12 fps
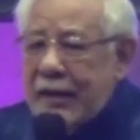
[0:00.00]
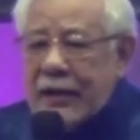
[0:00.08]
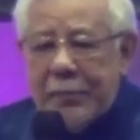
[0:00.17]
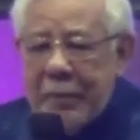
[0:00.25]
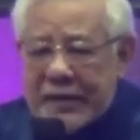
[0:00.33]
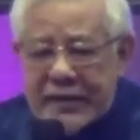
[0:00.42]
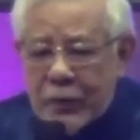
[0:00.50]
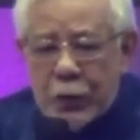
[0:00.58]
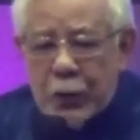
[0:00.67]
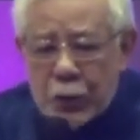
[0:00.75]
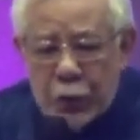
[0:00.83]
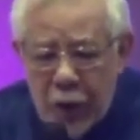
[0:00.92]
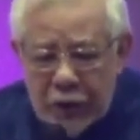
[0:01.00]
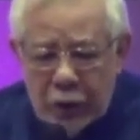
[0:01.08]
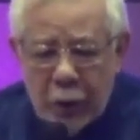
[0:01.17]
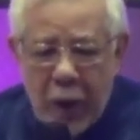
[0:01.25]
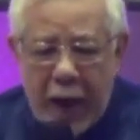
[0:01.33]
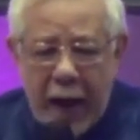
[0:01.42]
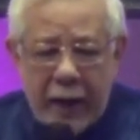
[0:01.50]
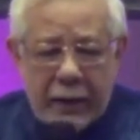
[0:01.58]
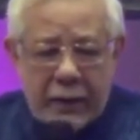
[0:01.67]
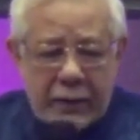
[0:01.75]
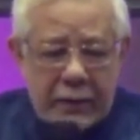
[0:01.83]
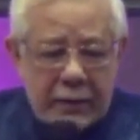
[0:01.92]
yang terpaksa harus urus orang tua.
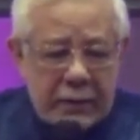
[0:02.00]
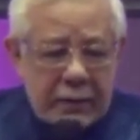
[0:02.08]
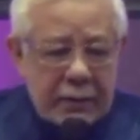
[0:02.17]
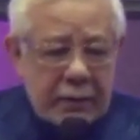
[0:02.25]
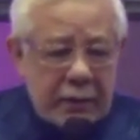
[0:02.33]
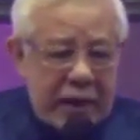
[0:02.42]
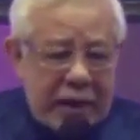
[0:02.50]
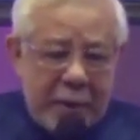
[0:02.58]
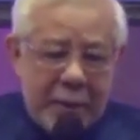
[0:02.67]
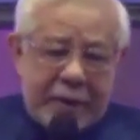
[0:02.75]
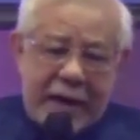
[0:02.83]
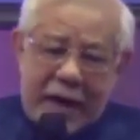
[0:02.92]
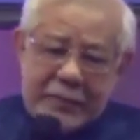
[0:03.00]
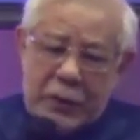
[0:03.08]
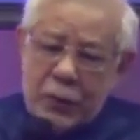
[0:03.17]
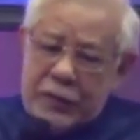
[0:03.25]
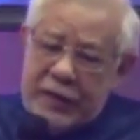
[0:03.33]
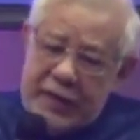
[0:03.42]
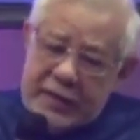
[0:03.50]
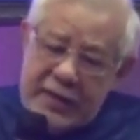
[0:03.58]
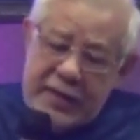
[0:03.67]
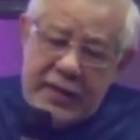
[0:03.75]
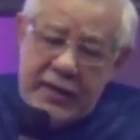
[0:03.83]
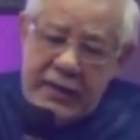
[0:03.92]
Karena memang dia gak bisa urus diri
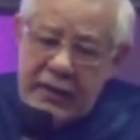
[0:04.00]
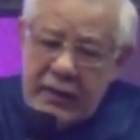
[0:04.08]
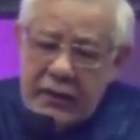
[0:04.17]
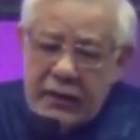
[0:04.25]
sendiri.